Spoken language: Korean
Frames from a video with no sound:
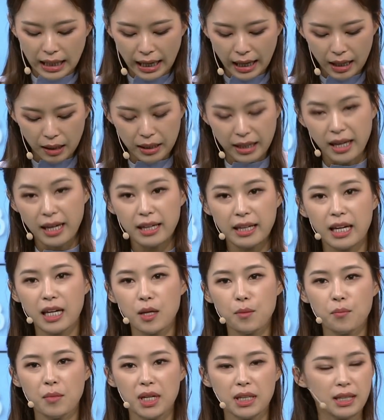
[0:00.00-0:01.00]
다
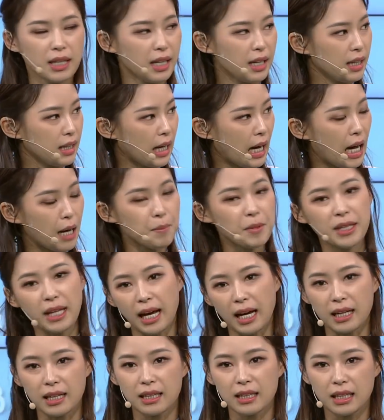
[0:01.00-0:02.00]
개개인마다의 감이
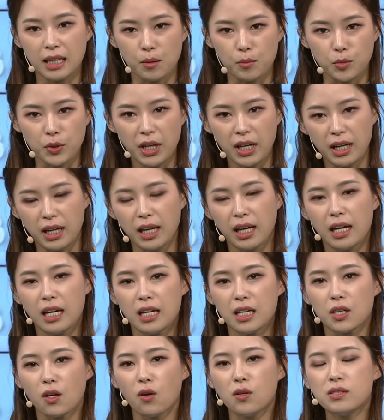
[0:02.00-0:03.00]
다르기 때문에
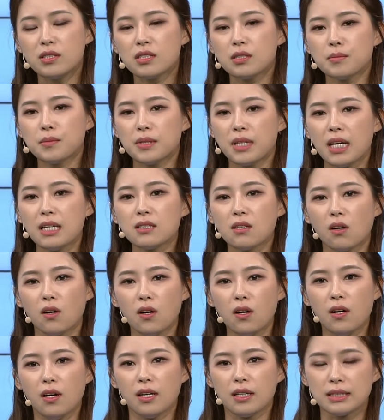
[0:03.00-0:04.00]
연습을
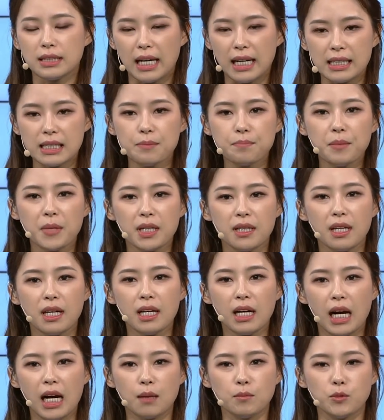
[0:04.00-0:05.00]
해서
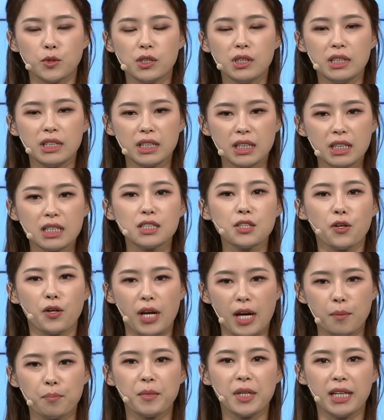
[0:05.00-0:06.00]
자신만의 감을 익히셔야